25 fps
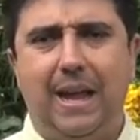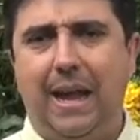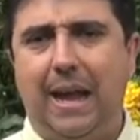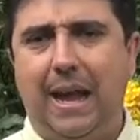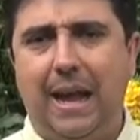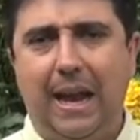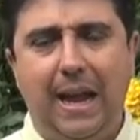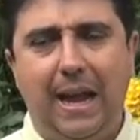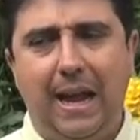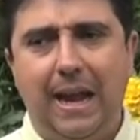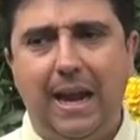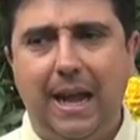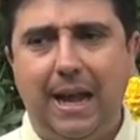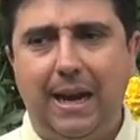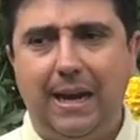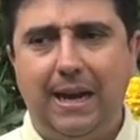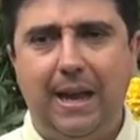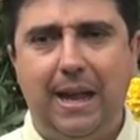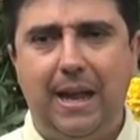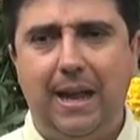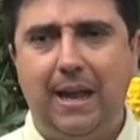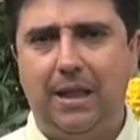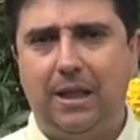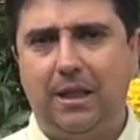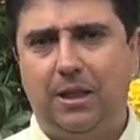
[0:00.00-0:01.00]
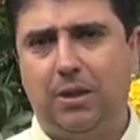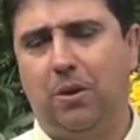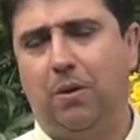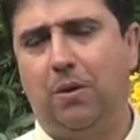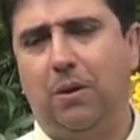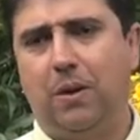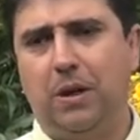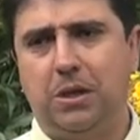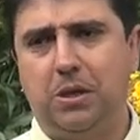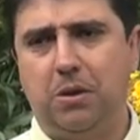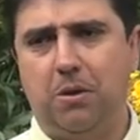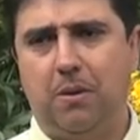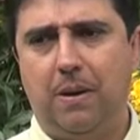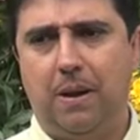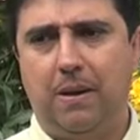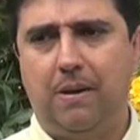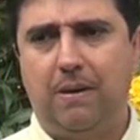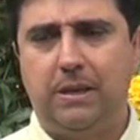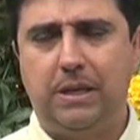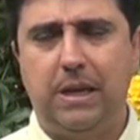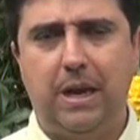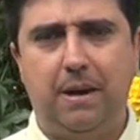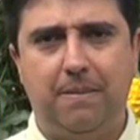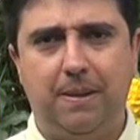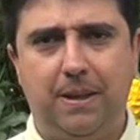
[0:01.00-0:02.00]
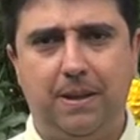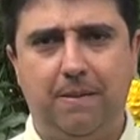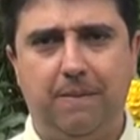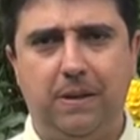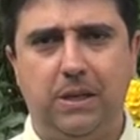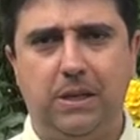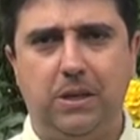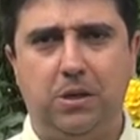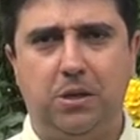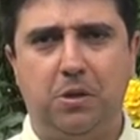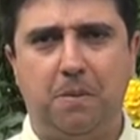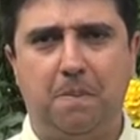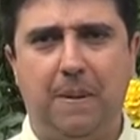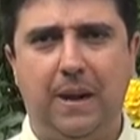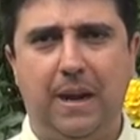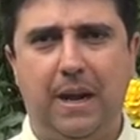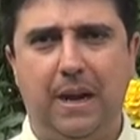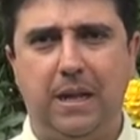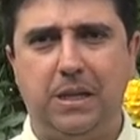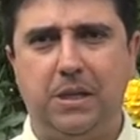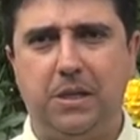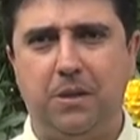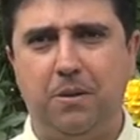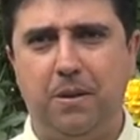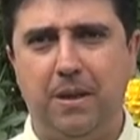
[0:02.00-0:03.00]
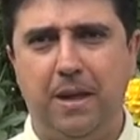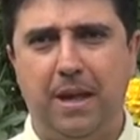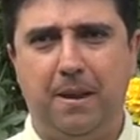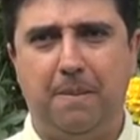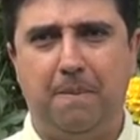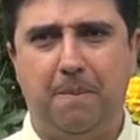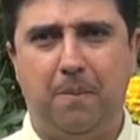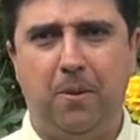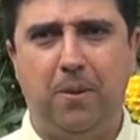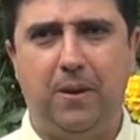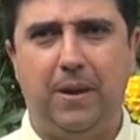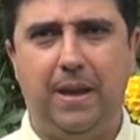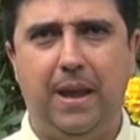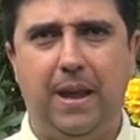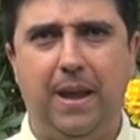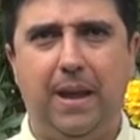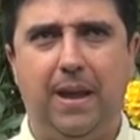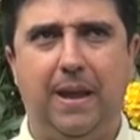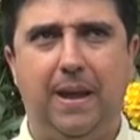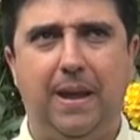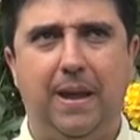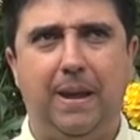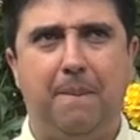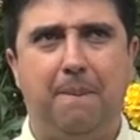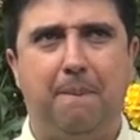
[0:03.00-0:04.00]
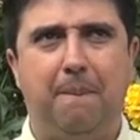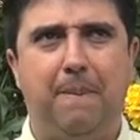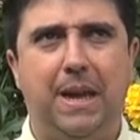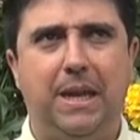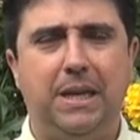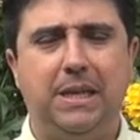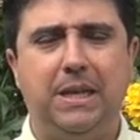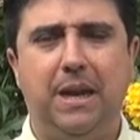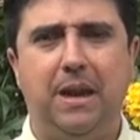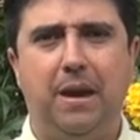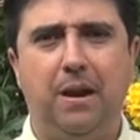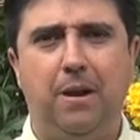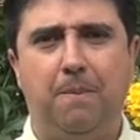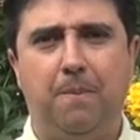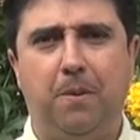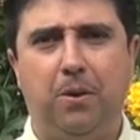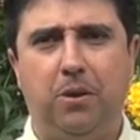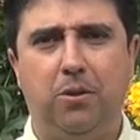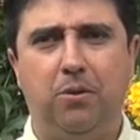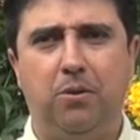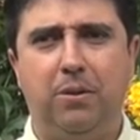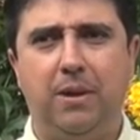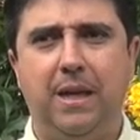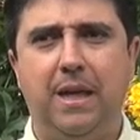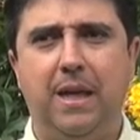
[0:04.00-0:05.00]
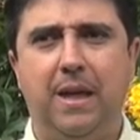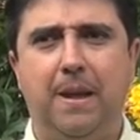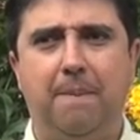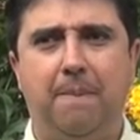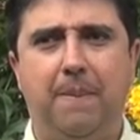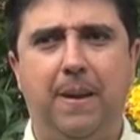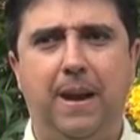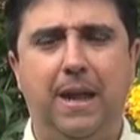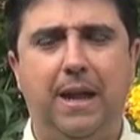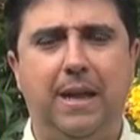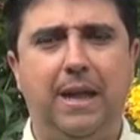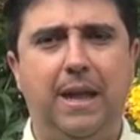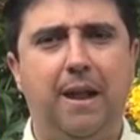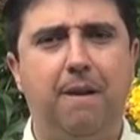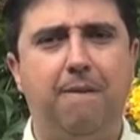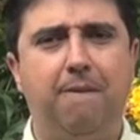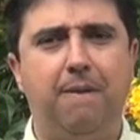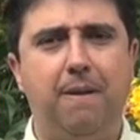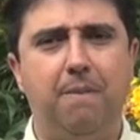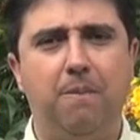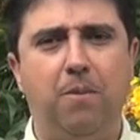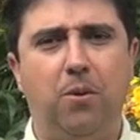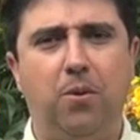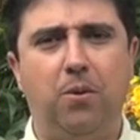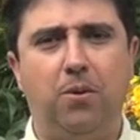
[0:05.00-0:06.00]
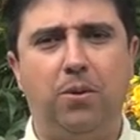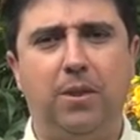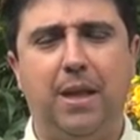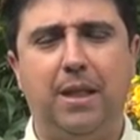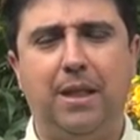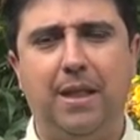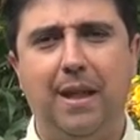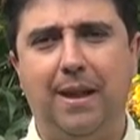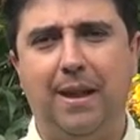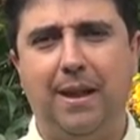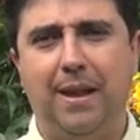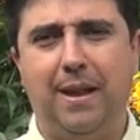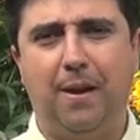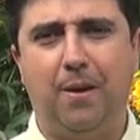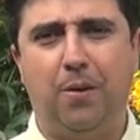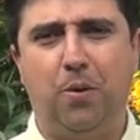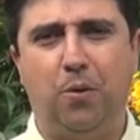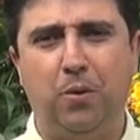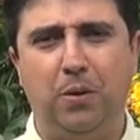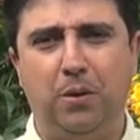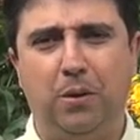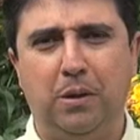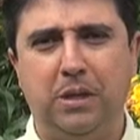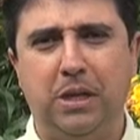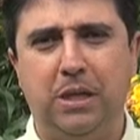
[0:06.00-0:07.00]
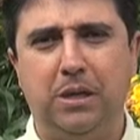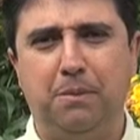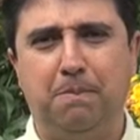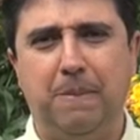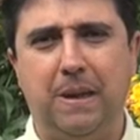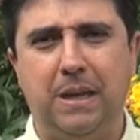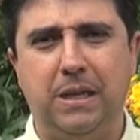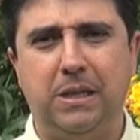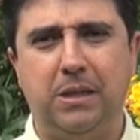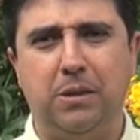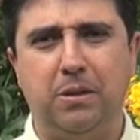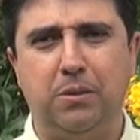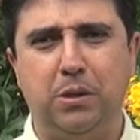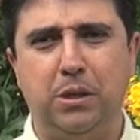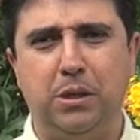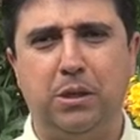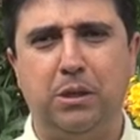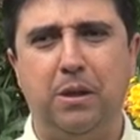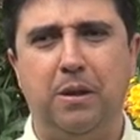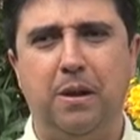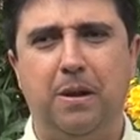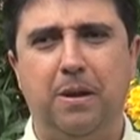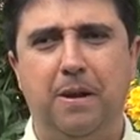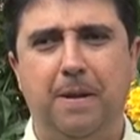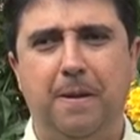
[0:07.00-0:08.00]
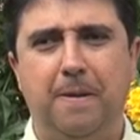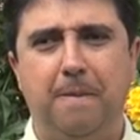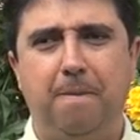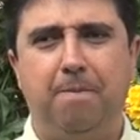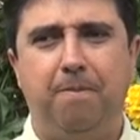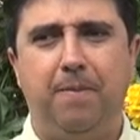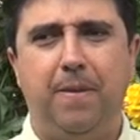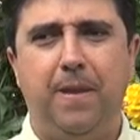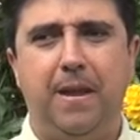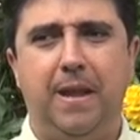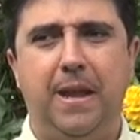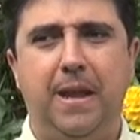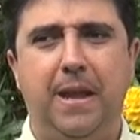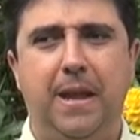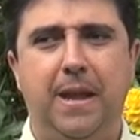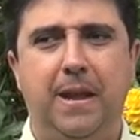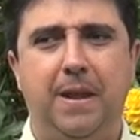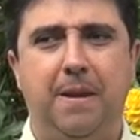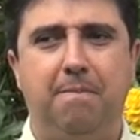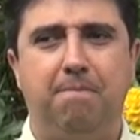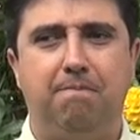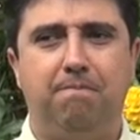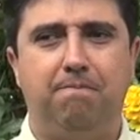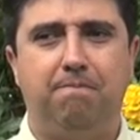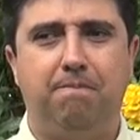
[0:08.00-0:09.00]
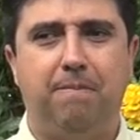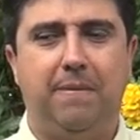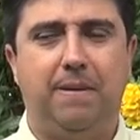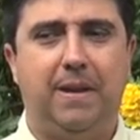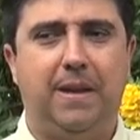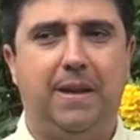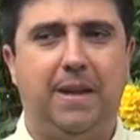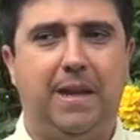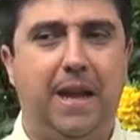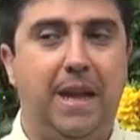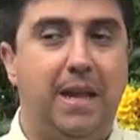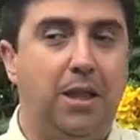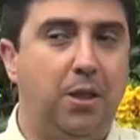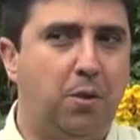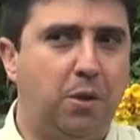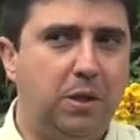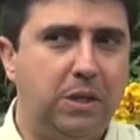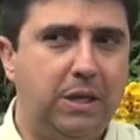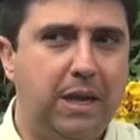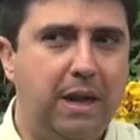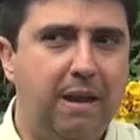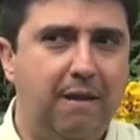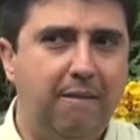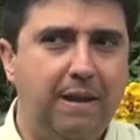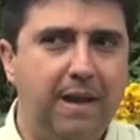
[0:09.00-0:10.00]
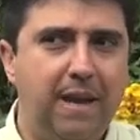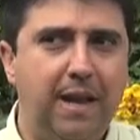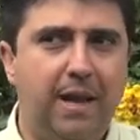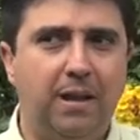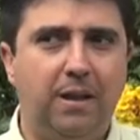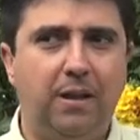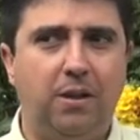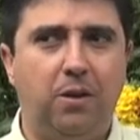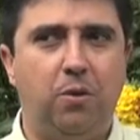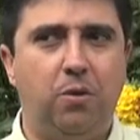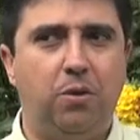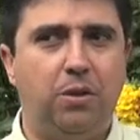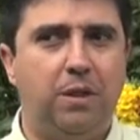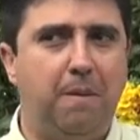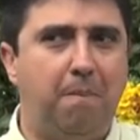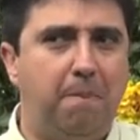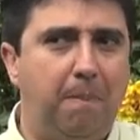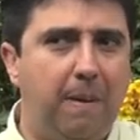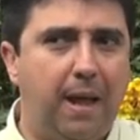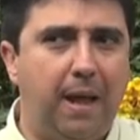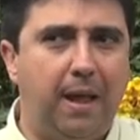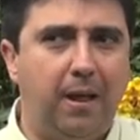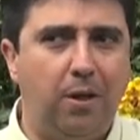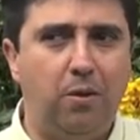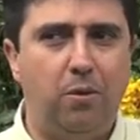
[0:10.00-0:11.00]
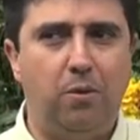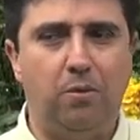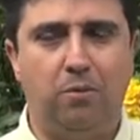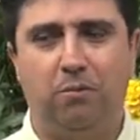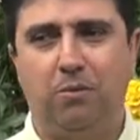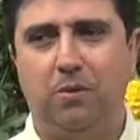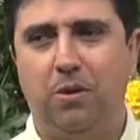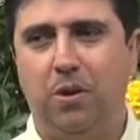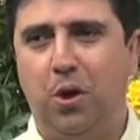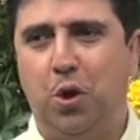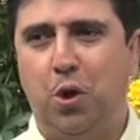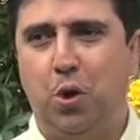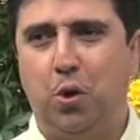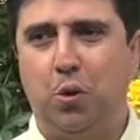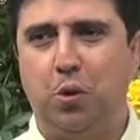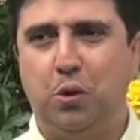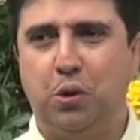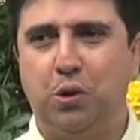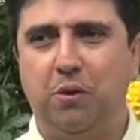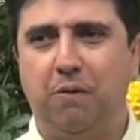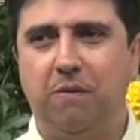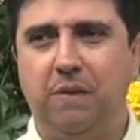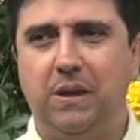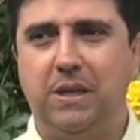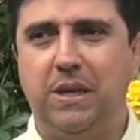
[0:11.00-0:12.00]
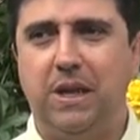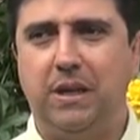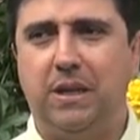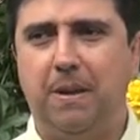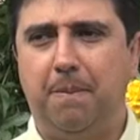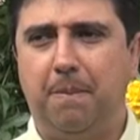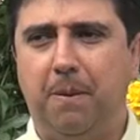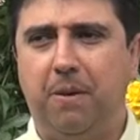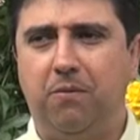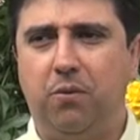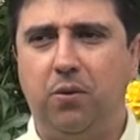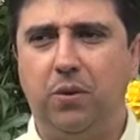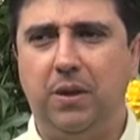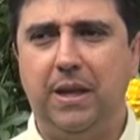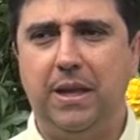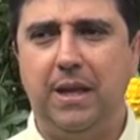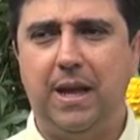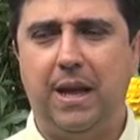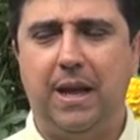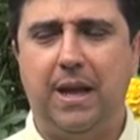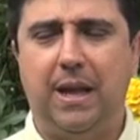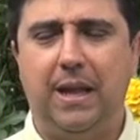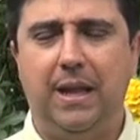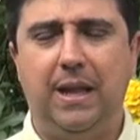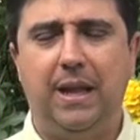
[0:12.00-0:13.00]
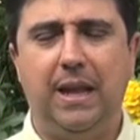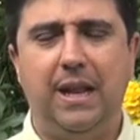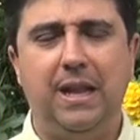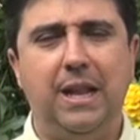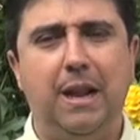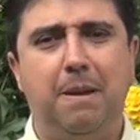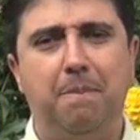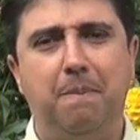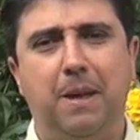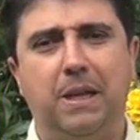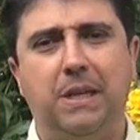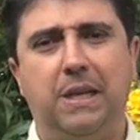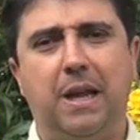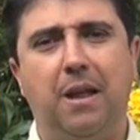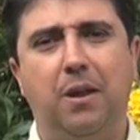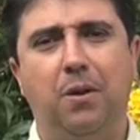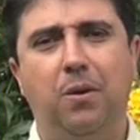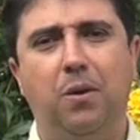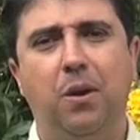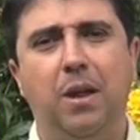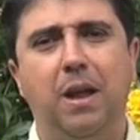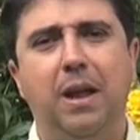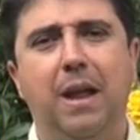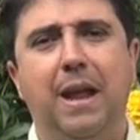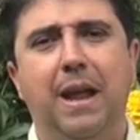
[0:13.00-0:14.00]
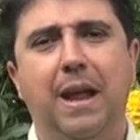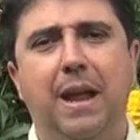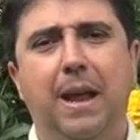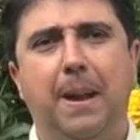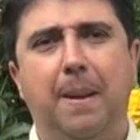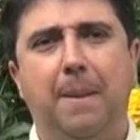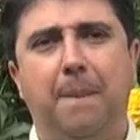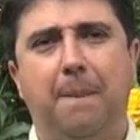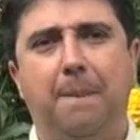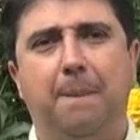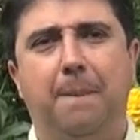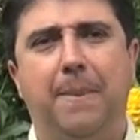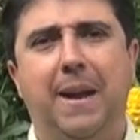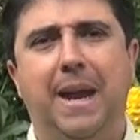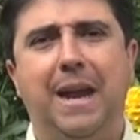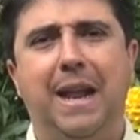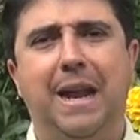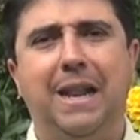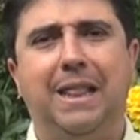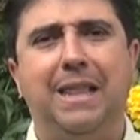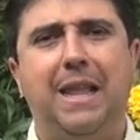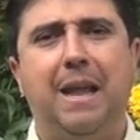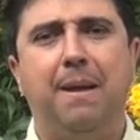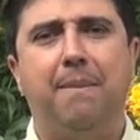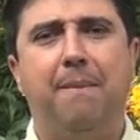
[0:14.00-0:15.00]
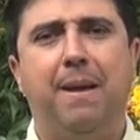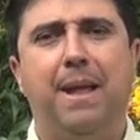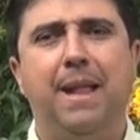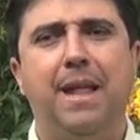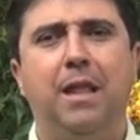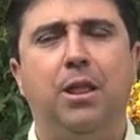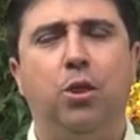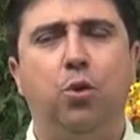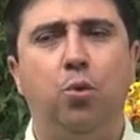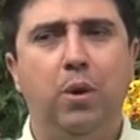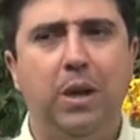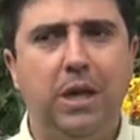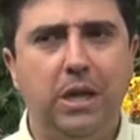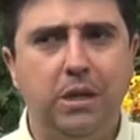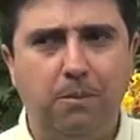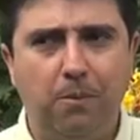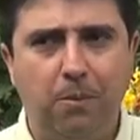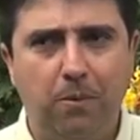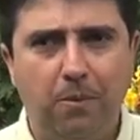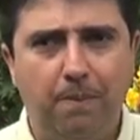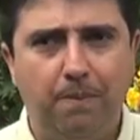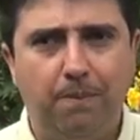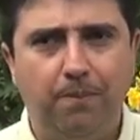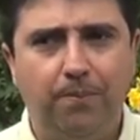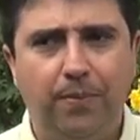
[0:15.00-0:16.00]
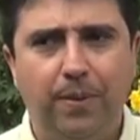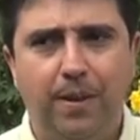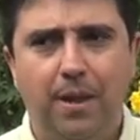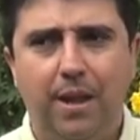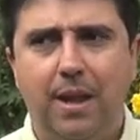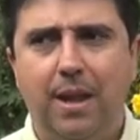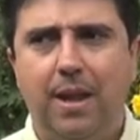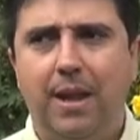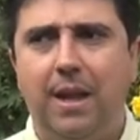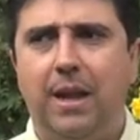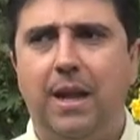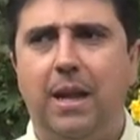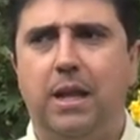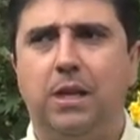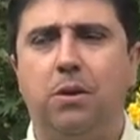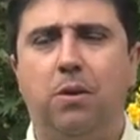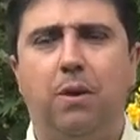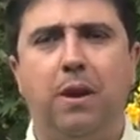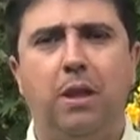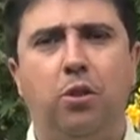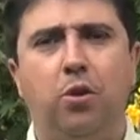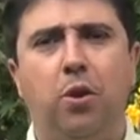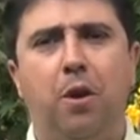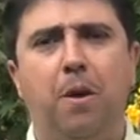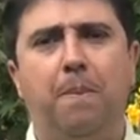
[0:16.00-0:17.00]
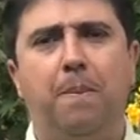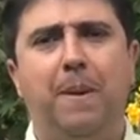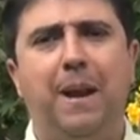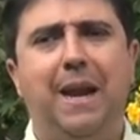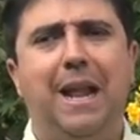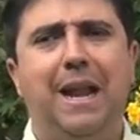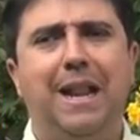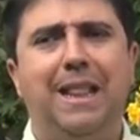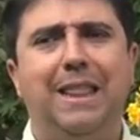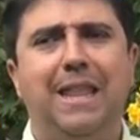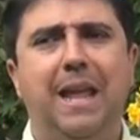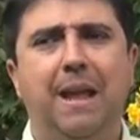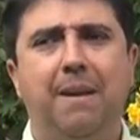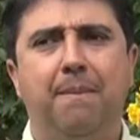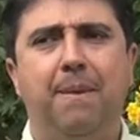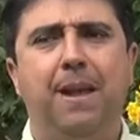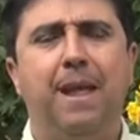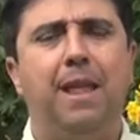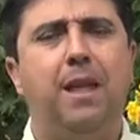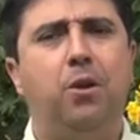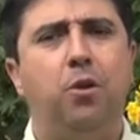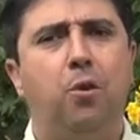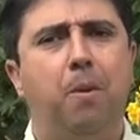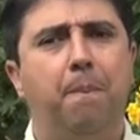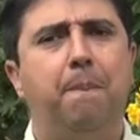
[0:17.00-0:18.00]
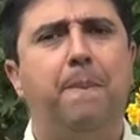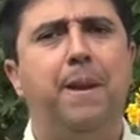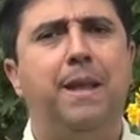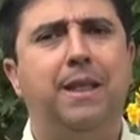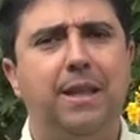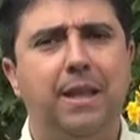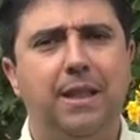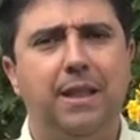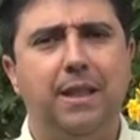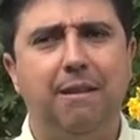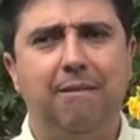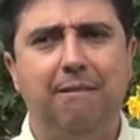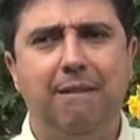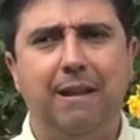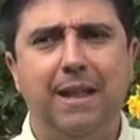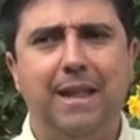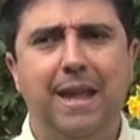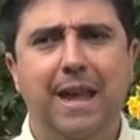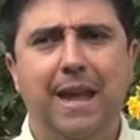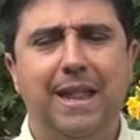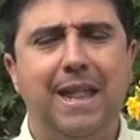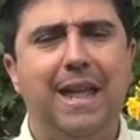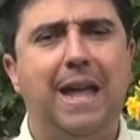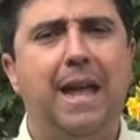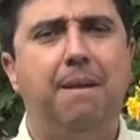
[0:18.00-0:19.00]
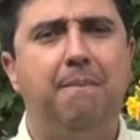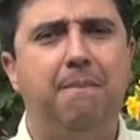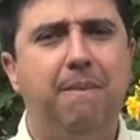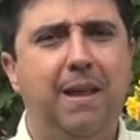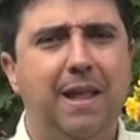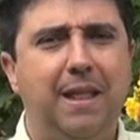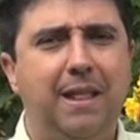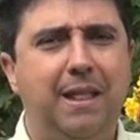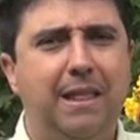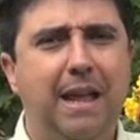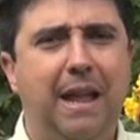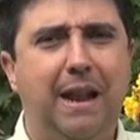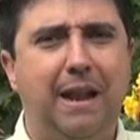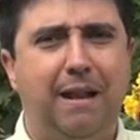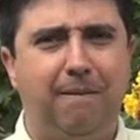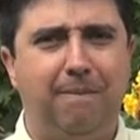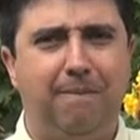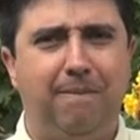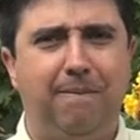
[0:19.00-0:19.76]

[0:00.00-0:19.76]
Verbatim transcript: A la larga, todo eso va a ser beneficioso para la ciudad porque va a ser la oportunidad para que al fin Bogotá tenga unos espacios eh, que no se habían contemplado con suficiente profundidad en el pasado para el tema de turismo y sobre todo para el tema de competitividad ambiental.